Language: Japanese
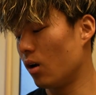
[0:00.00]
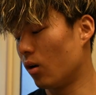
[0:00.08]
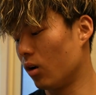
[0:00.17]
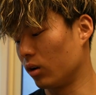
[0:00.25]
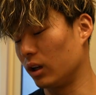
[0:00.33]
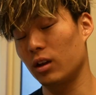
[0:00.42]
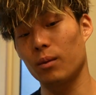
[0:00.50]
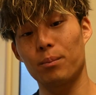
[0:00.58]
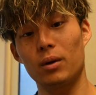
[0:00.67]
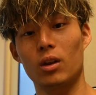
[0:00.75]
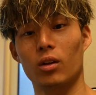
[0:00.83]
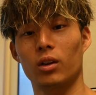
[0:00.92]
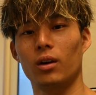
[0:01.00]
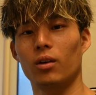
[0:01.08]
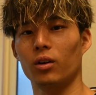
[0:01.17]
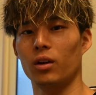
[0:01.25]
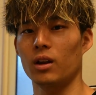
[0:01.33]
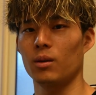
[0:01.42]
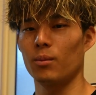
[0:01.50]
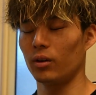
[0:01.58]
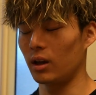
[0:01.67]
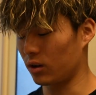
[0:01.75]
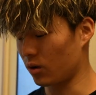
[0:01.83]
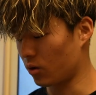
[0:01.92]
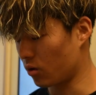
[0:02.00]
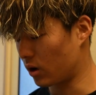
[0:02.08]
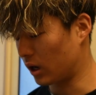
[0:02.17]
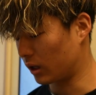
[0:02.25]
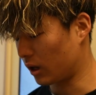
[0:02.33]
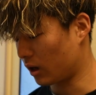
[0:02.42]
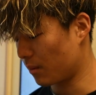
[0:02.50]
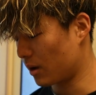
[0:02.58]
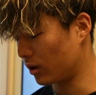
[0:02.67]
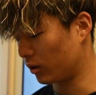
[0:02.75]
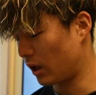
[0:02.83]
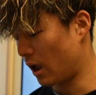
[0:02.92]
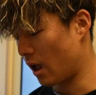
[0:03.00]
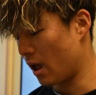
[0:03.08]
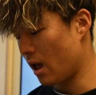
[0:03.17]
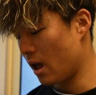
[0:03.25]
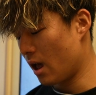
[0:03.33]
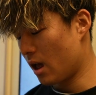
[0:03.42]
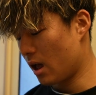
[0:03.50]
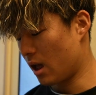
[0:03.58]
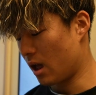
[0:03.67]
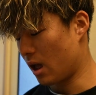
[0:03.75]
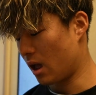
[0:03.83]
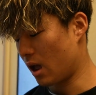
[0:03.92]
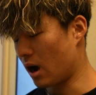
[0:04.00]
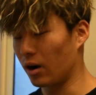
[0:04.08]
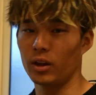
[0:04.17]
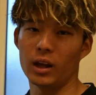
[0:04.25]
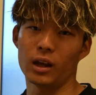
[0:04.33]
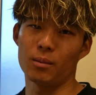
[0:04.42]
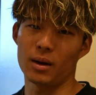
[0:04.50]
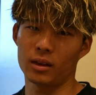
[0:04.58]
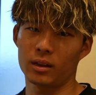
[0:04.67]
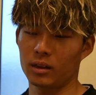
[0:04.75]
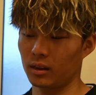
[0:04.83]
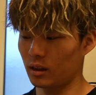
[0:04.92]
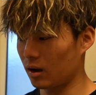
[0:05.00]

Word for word: を20分以上することで脂肪燃焼効果が高まるので、えー、歩いていきます。